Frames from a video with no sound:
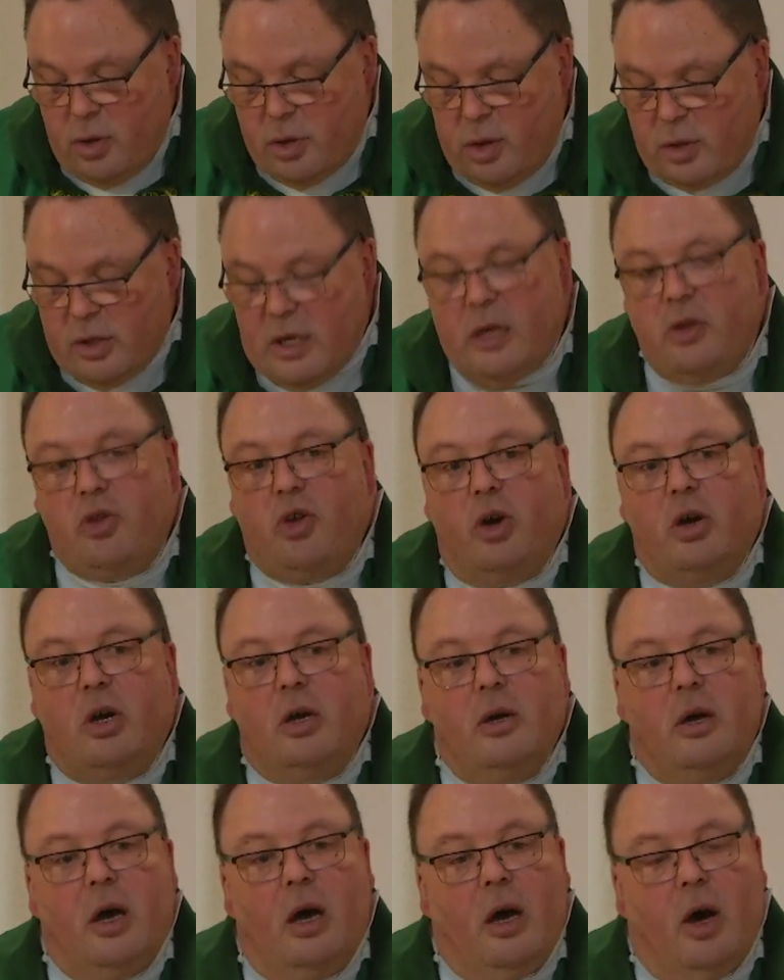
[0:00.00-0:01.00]
so sind doch
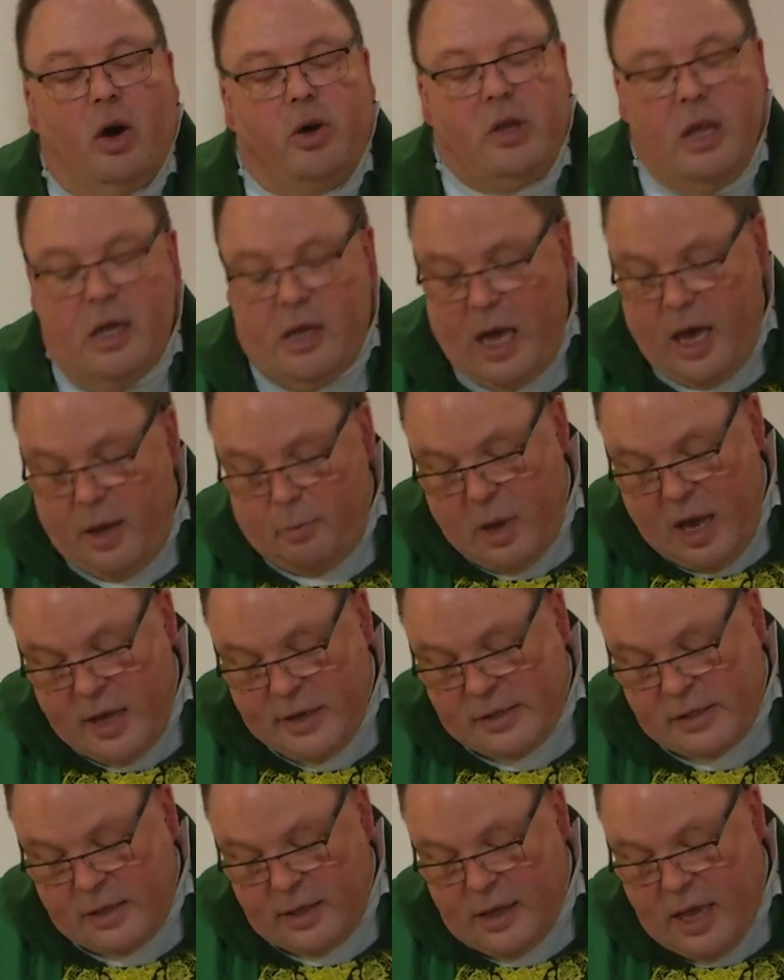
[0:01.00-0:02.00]
auch die
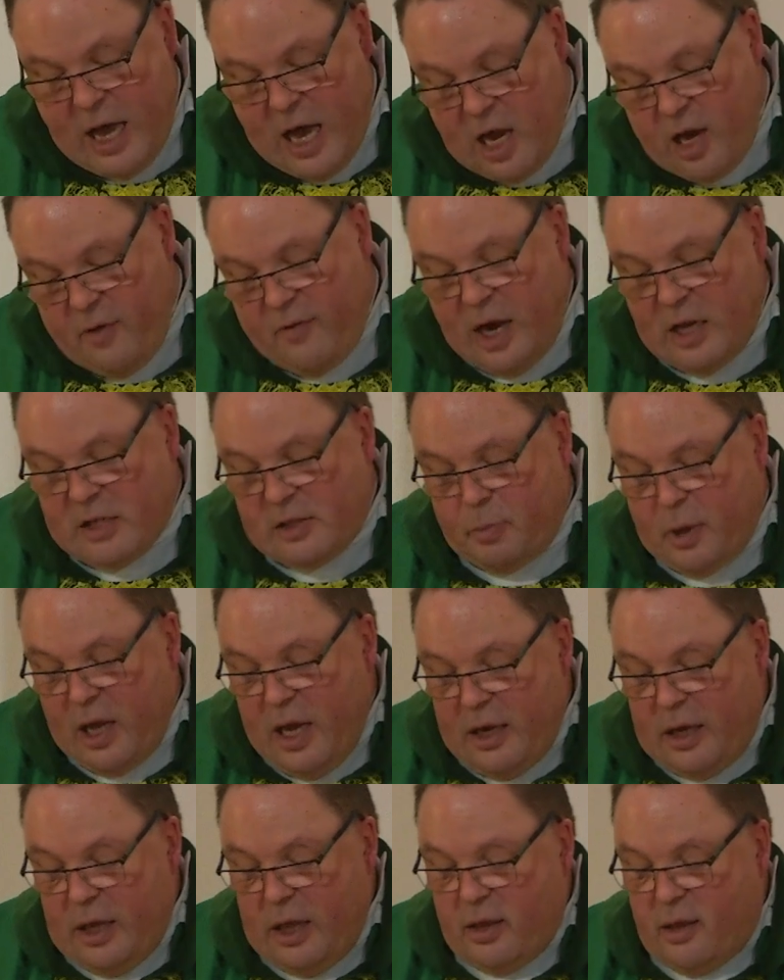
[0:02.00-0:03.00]
meisten
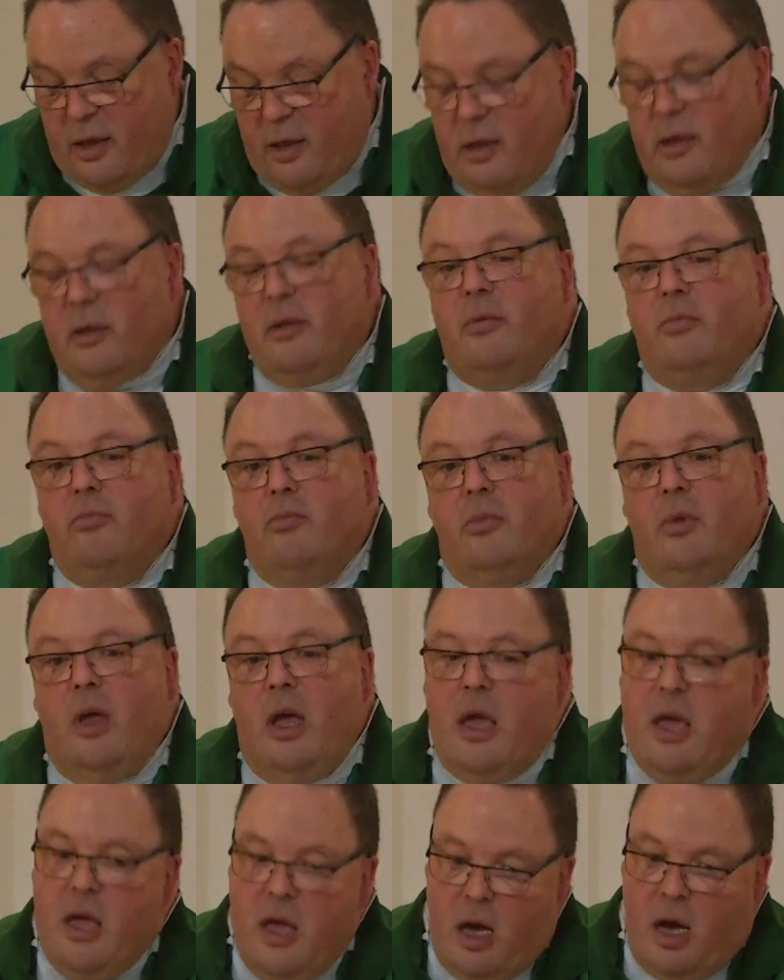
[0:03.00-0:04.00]
Karnevalspredigten
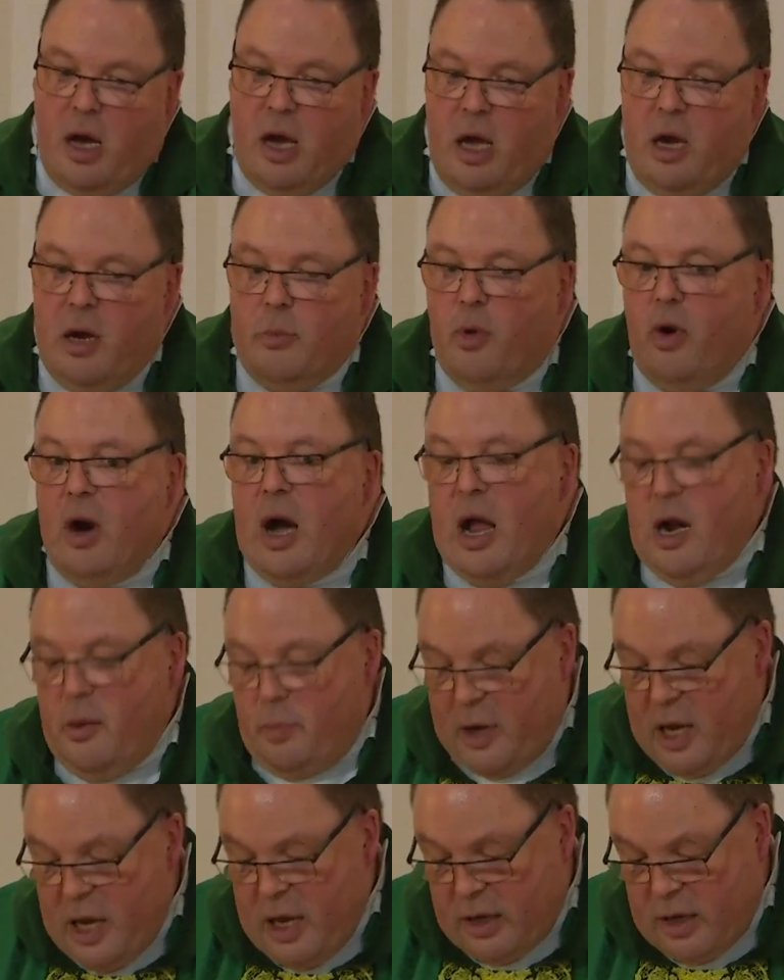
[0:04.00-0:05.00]
eher eine
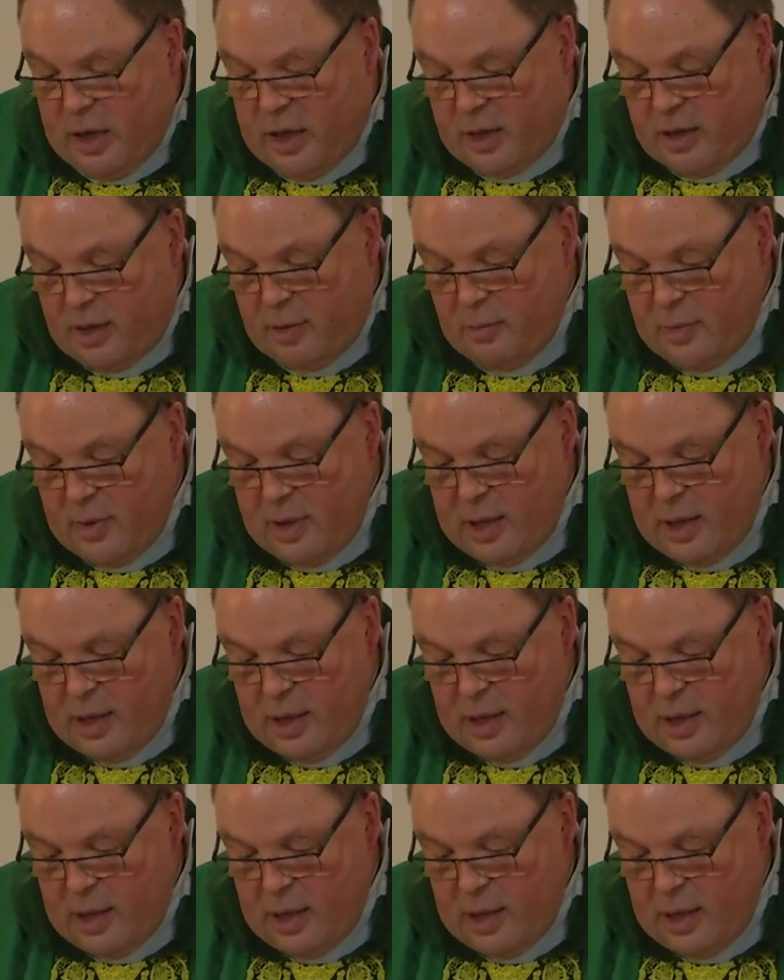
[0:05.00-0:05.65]
Moralpredigt.